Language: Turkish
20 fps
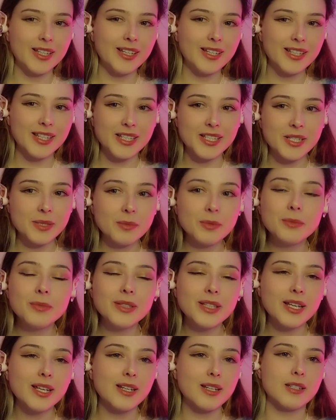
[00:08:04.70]
Geçimimi
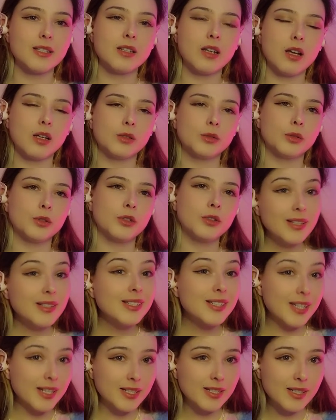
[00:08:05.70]
neyle sağlıyorum?
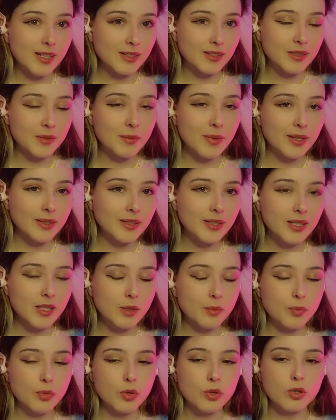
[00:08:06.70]
Seslendirmenlik
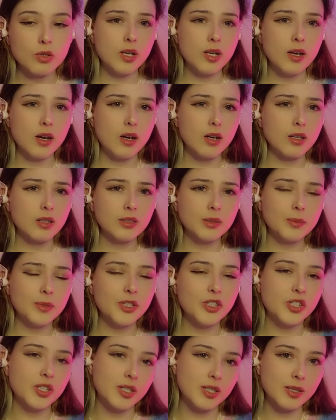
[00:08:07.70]
yapıyorum. Arada
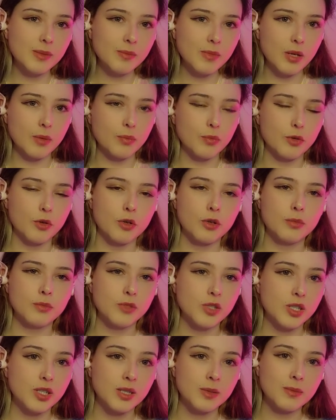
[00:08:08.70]
bir çizim yapıyorum.
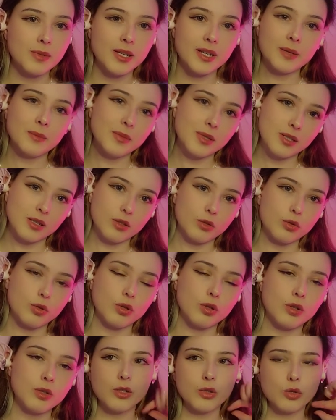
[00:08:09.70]
Çizimlerimi
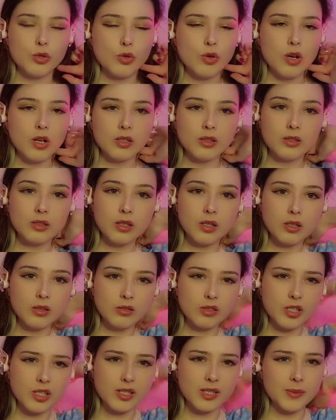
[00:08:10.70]
satıyorum. Şu anda
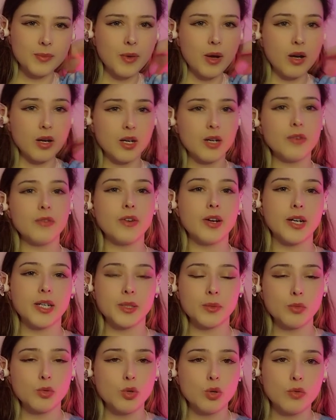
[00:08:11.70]
çizimi ara
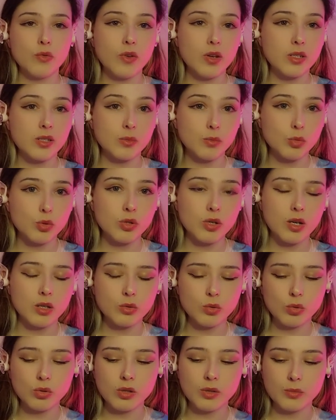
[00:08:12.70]
verdim. Çok fazla
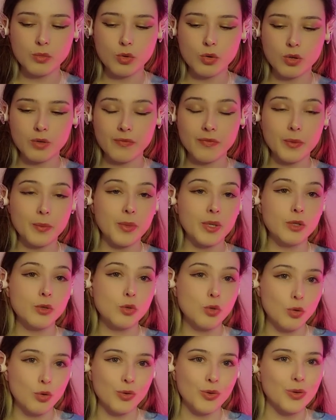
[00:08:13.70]
müsait olamıyorum ve beni
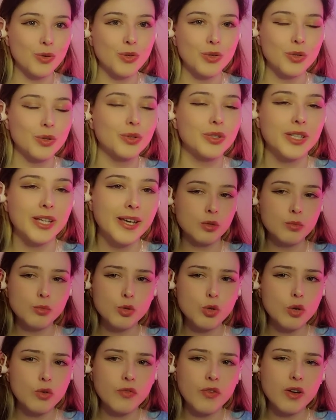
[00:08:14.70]
çok yoruyor diye.
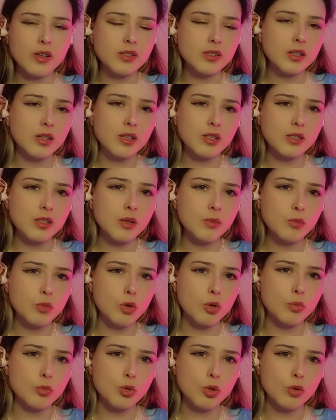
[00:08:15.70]
Çok fazla
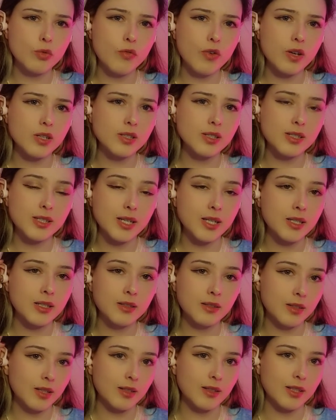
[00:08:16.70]
kazanmıyorum. Çok fazla
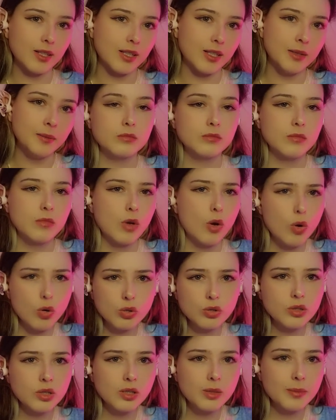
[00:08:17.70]
zengin de değilim
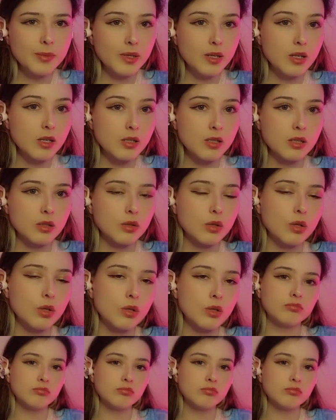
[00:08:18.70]
ortalama kazanıyorum.